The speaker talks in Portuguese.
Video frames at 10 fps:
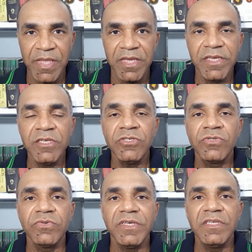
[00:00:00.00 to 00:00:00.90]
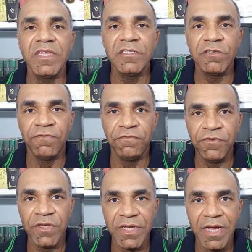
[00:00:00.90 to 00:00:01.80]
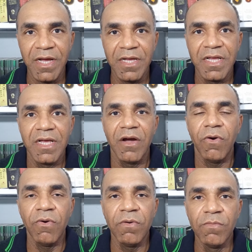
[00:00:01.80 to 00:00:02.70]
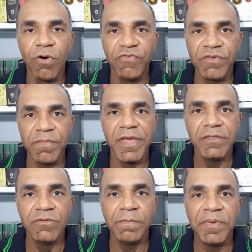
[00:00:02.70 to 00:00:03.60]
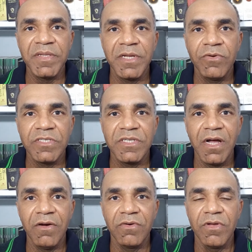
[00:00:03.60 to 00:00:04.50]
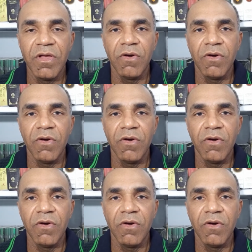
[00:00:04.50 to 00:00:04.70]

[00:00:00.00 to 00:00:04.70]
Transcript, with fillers: Isso identifica o movimento pentecostal.